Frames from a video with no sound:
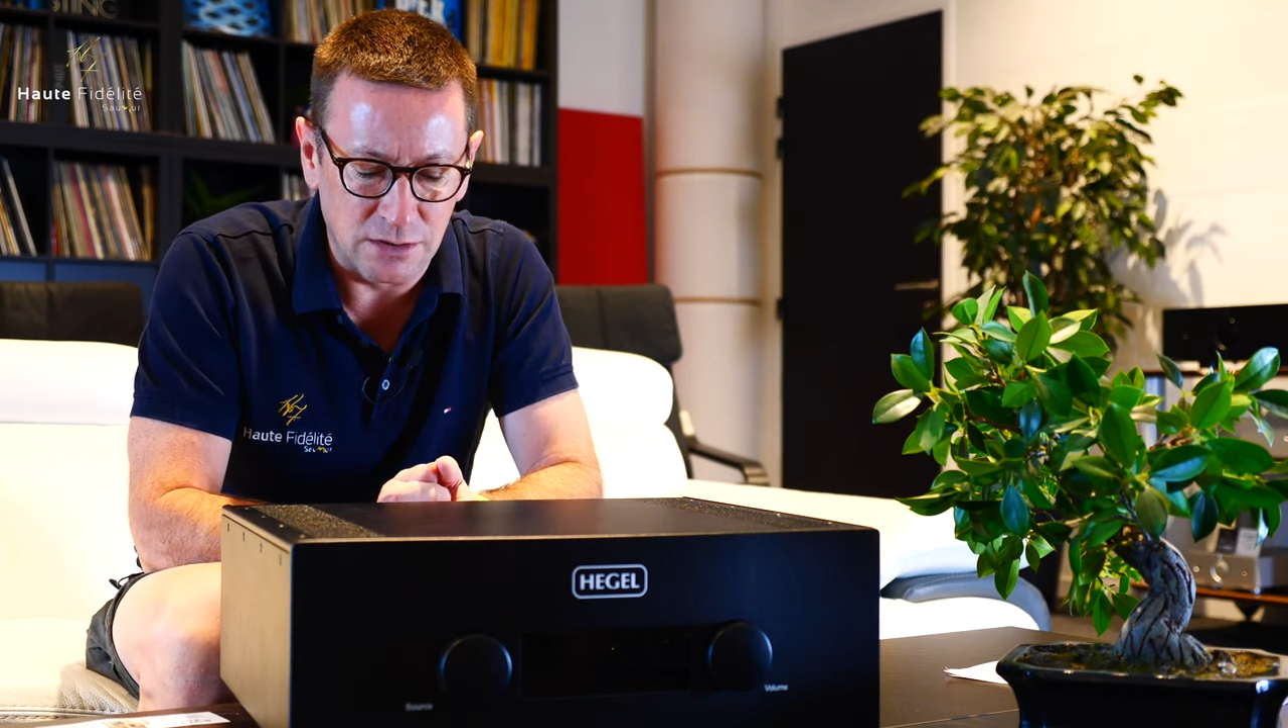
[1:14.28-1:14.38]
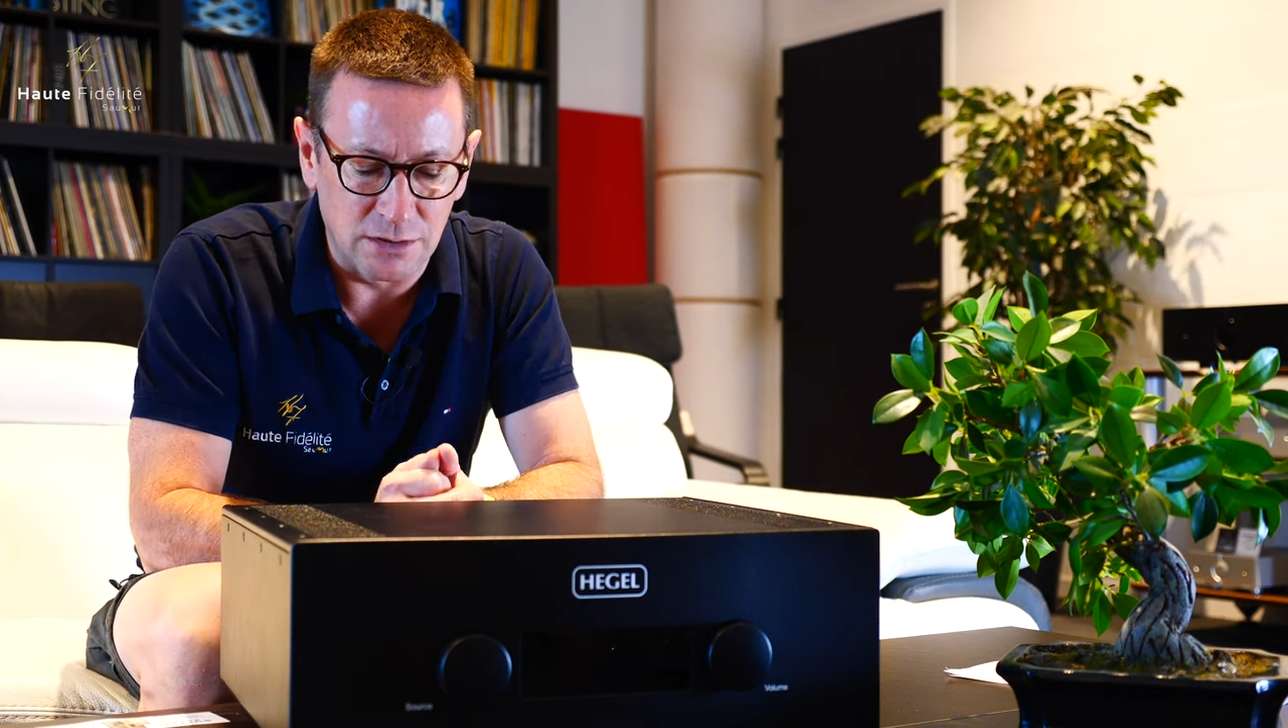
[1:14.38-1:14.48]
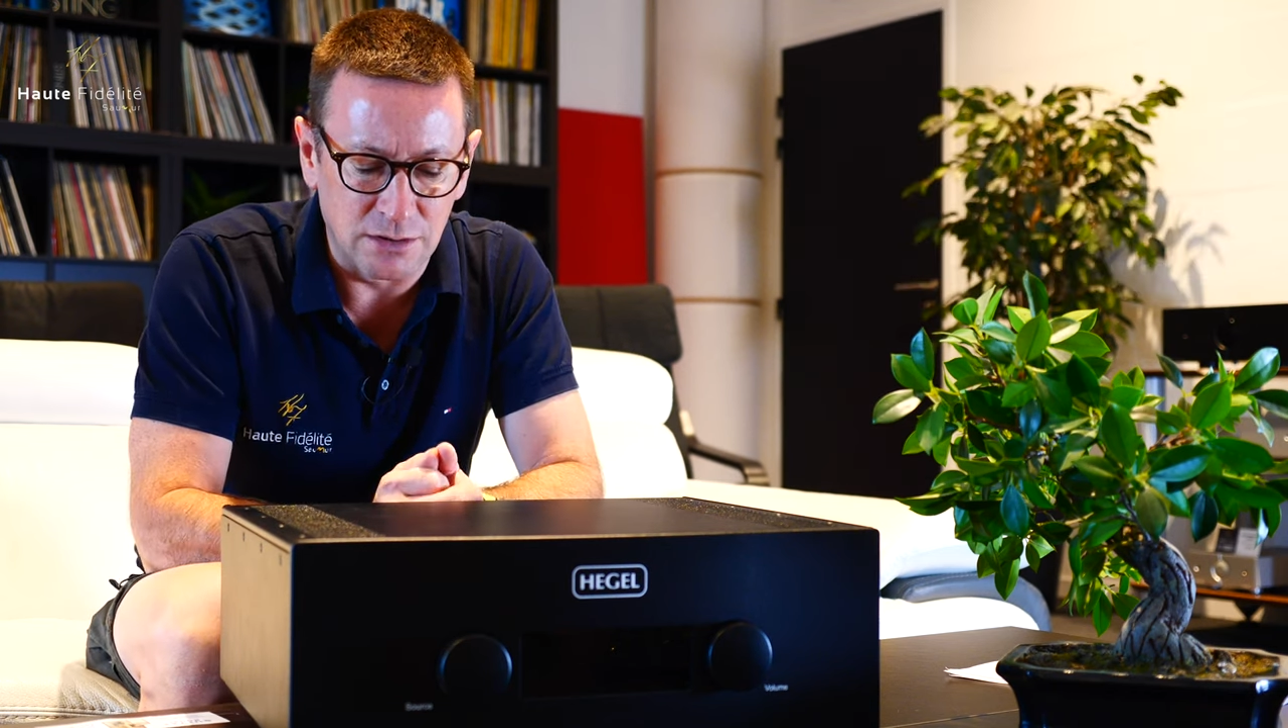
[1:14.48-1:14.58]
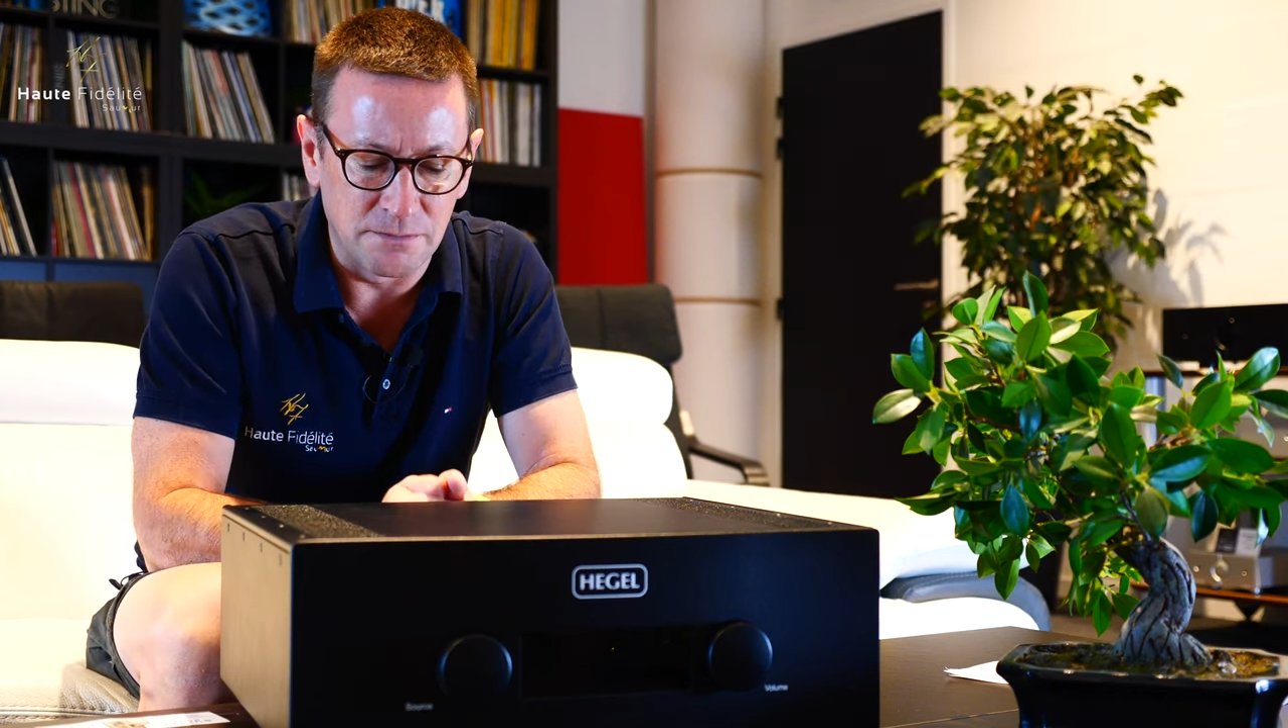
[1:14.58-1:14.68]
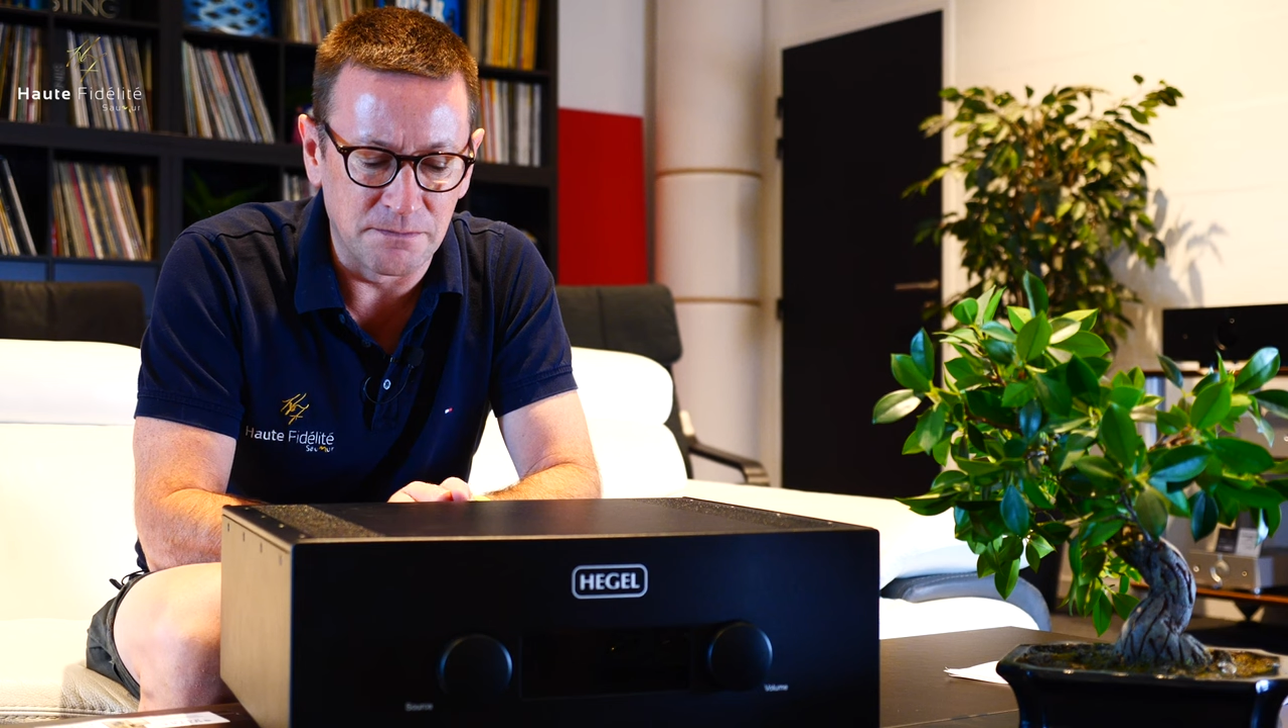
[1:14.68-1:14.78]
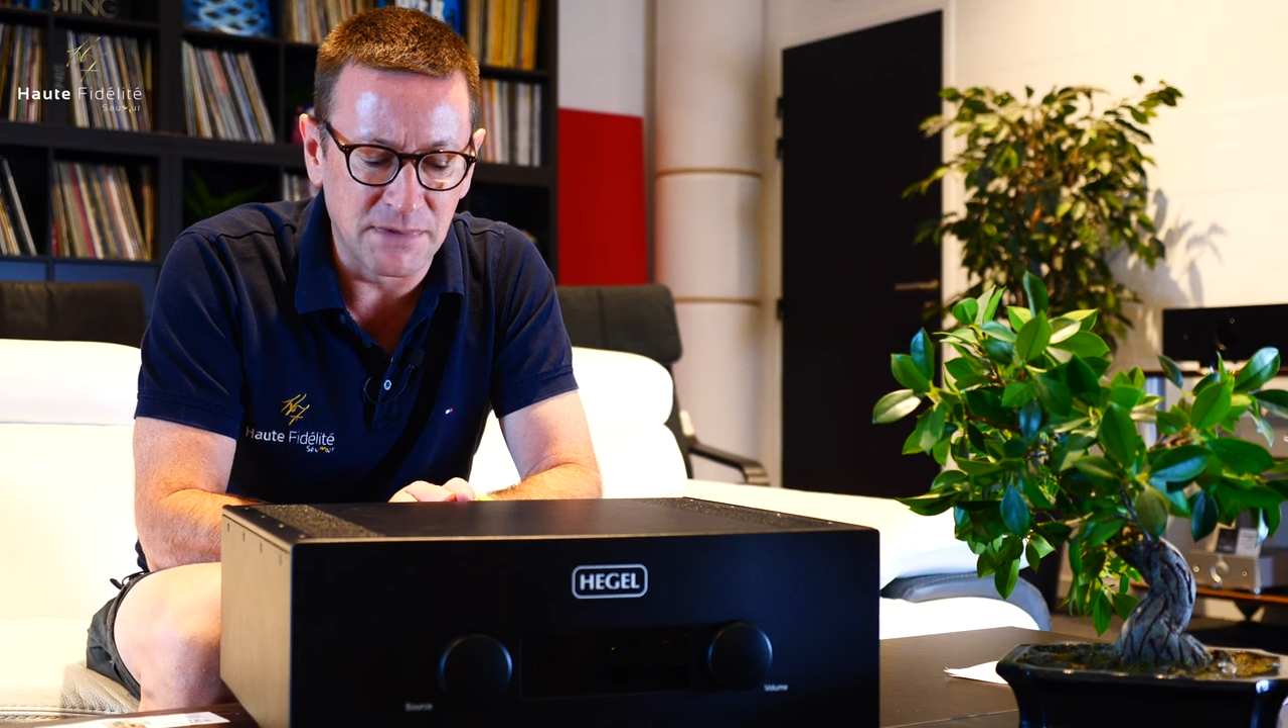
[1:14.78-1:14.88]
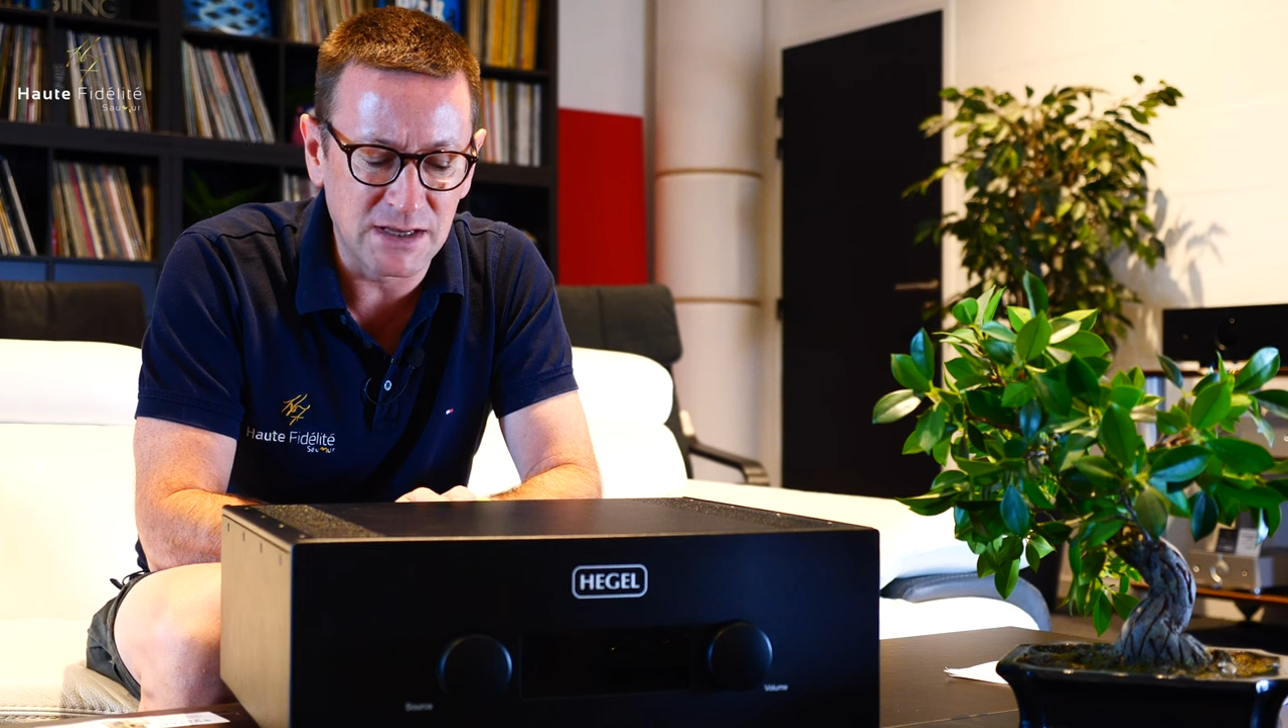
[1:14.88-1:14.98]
Euh,